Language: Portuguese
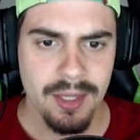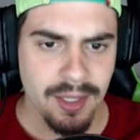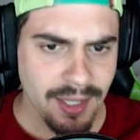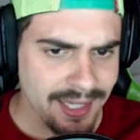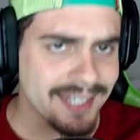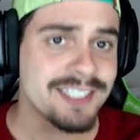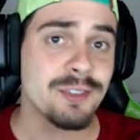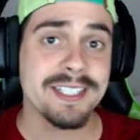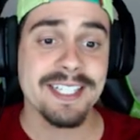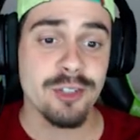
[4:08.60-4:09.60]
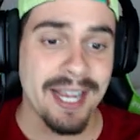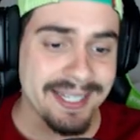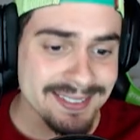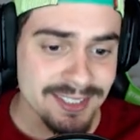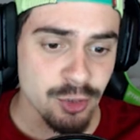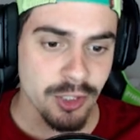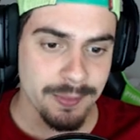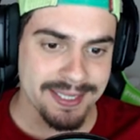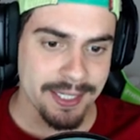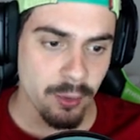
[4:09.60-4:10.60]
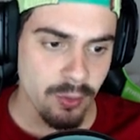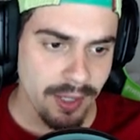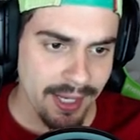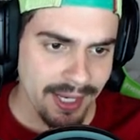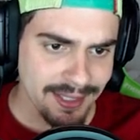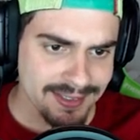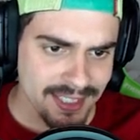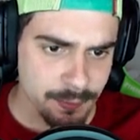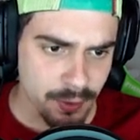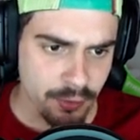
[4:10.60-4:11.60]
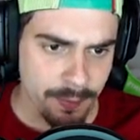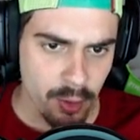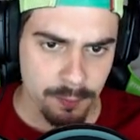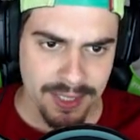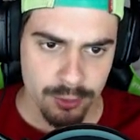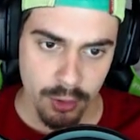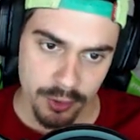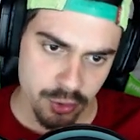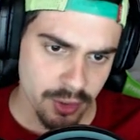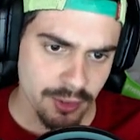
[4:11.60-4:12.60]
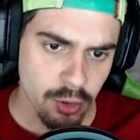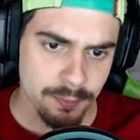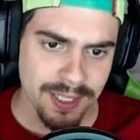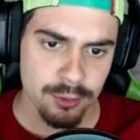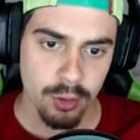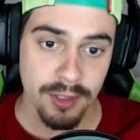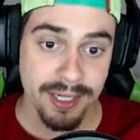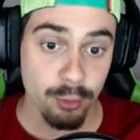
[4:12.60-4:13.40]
E galera, se você quer jogar esse joguinho maneirão, ele tá disponível pra computador. Eu tô jogando no computador.